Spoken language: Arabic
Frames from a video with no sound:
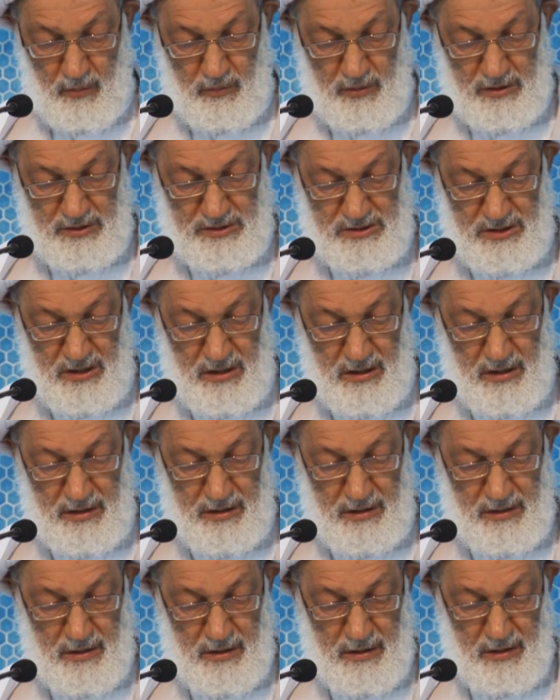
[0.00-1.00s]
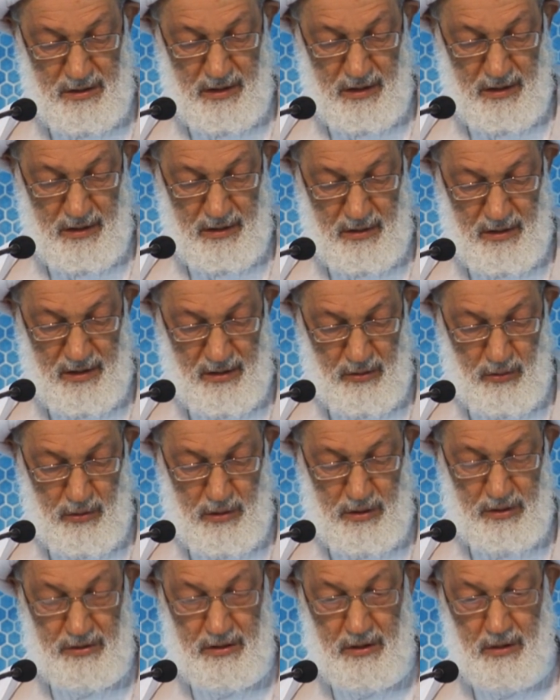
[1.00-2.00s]
وإشعال نار
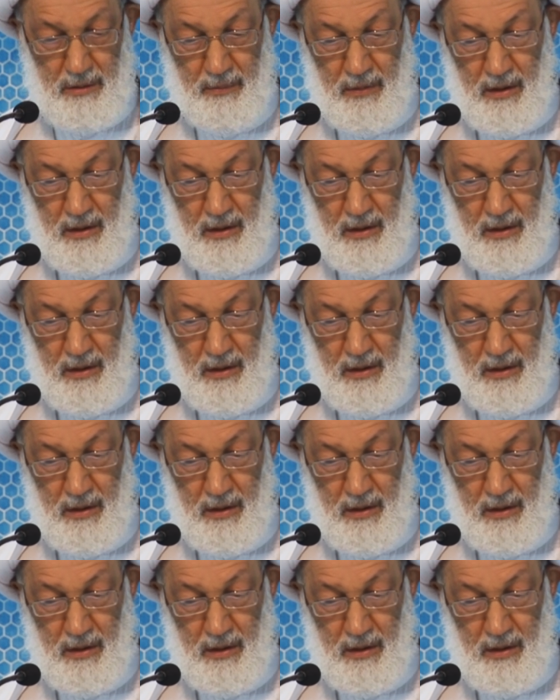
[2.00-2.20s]
الحقد